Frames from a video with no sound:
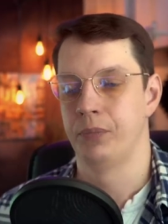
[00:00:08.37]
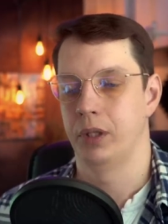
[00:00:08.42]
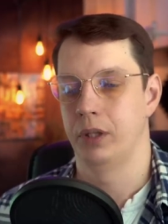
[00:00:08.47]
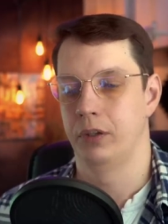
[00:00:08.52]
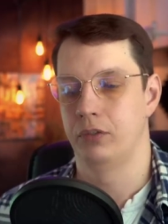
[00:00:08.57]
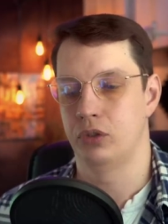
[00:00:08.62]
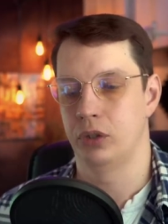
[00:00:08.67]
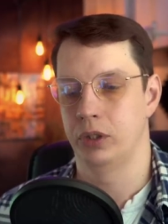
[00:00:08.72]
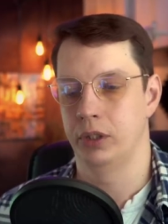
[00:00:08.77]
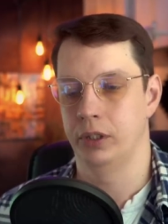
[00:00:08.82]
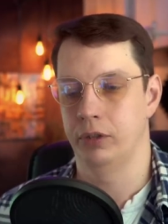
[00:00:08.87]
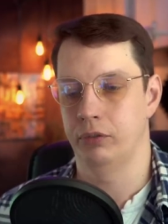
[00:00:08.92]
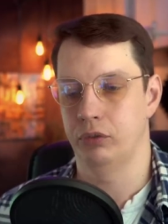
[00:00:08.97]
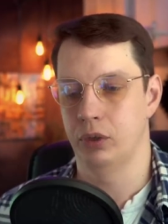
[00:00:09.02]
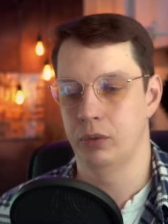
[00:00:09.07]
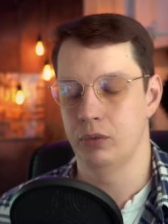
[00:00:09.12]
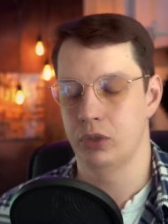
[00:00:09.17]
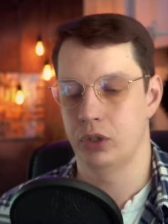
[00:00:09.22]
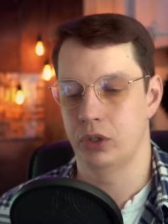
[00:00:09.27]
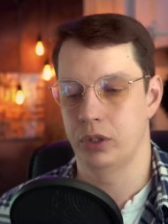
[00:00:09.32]
И все дело в
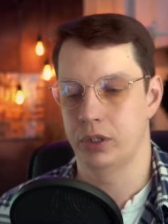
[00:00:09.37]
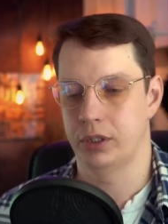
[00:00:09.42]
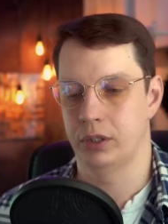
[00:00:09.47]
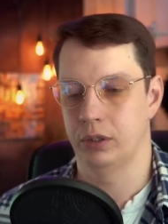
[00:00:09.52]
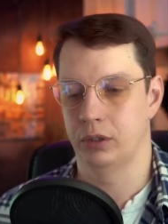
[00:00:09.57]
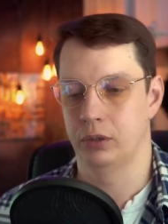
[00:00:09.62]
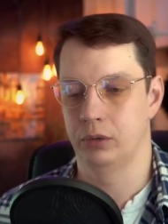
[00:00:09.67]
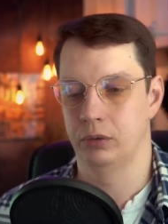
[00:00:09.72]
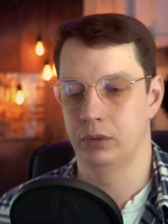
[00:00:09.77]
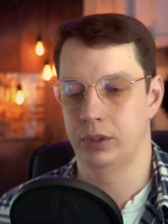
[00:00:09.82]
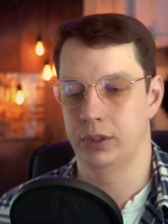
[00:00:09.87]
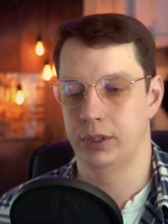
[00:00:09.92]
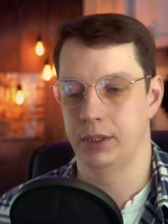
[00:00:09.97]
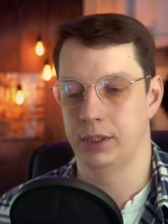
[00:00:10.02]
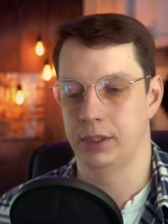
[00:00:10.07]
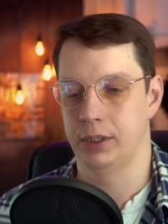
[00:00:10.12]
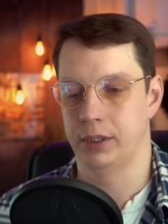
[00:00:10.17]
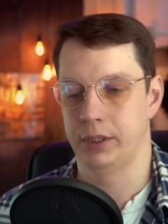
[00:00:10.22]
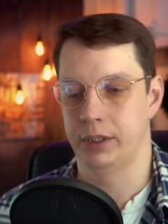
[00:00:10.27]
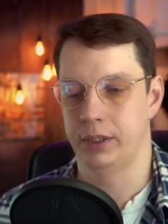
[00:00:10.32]
том, что я
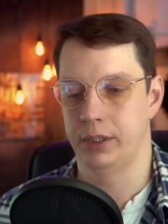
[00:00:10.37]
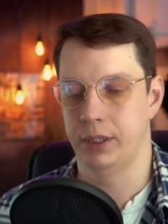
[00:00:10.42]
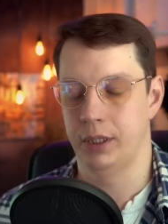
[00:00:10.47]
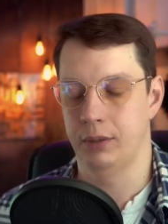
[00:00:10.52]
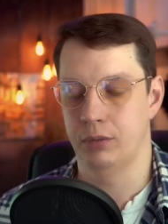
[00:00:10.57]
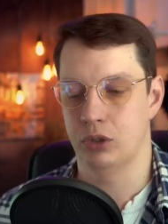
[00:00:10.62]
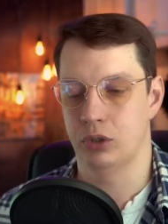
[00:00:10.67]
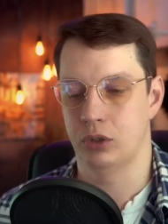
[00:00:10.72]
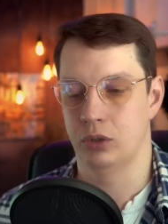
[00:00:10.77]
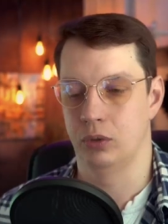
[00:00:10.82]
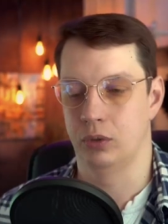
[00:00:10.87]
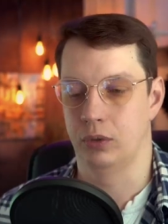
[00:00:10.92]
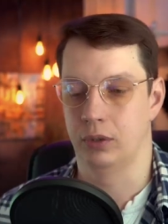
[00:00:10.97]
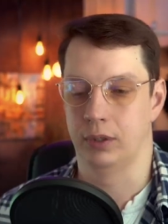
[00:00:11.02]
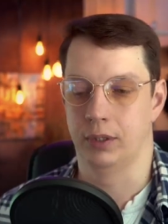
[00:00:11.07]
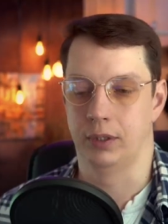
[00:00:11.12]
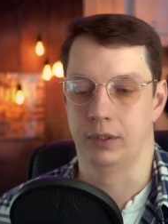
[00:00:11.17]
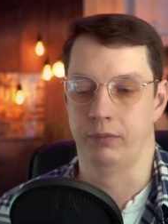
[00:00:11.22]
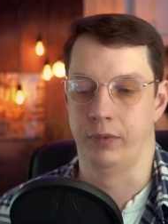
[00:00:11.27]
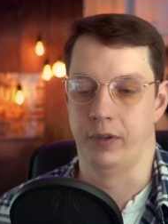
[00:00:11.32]
столкнулся с тем, что
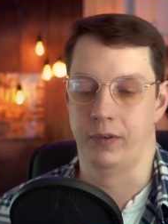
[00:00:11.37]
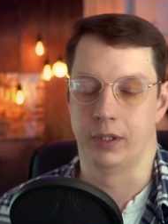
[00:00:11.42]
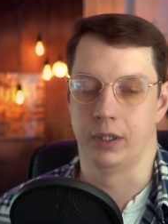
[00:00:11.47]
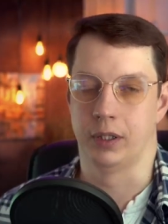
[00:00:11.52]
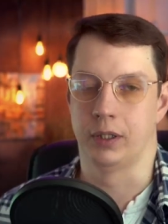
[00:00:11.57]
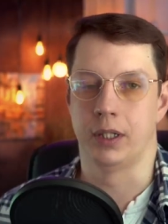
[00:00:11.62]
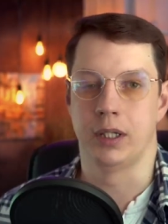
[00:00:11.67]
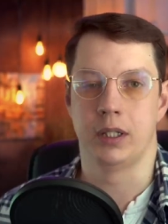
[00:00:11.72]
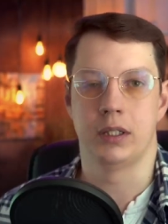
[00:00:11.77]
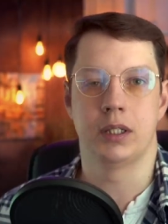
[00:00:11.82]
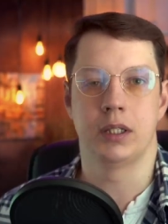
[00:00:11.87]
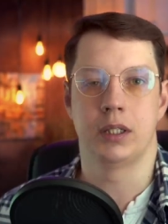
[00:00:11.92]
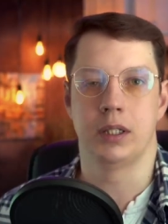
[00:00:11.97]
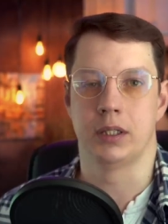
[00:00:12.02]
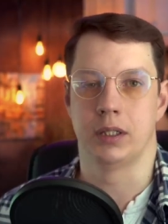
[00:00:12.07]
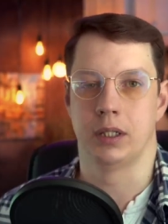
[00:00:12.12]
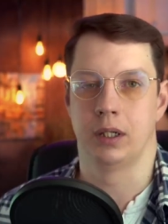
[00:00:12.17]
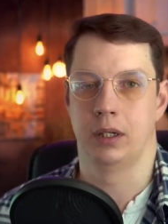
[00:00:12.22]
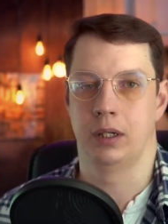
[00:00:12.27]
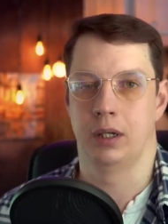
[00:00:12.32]
около, наверное,
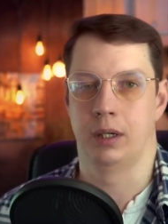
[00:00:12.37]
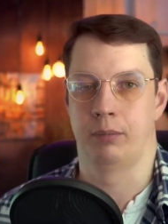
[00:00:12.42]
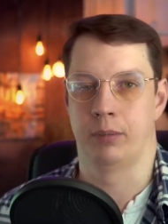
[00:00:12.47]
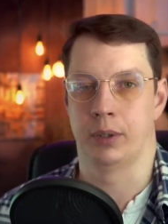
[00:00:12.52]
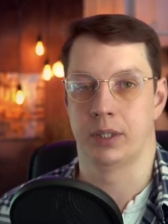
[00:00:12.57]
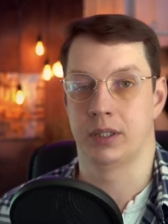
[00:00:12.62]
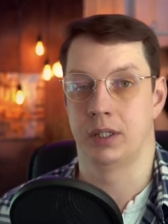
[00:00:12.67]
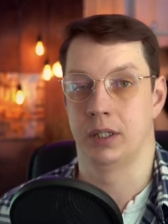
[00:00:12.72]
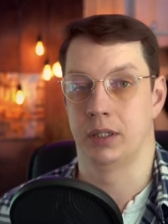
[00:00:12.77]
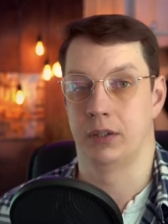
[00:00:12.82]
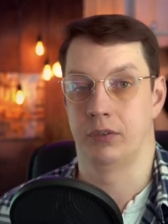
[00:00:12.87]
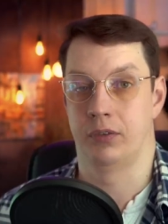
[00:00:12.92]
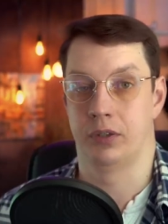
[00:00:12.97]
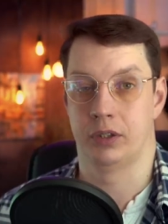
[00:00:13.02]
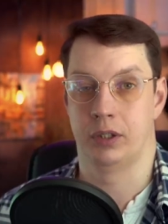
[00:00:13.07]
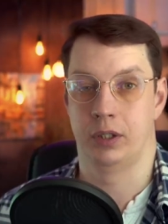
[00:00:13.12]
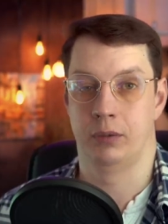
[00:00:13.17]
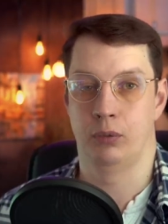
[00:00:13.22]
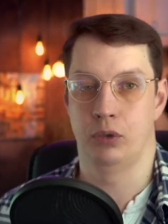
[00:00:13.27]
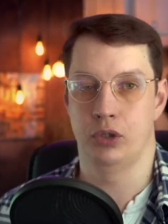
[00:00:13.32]
30-40%
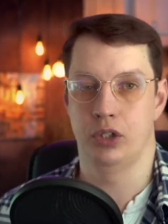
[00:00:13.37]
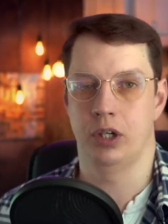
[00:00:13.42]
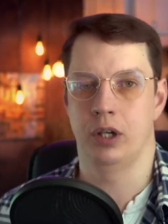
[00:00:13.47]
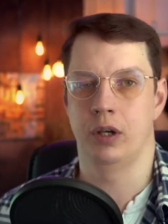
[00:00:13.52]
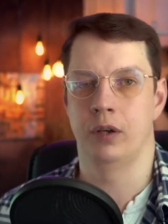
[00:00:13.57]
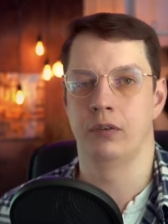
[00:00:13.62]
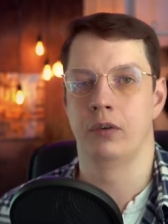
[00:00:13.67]
разработчиков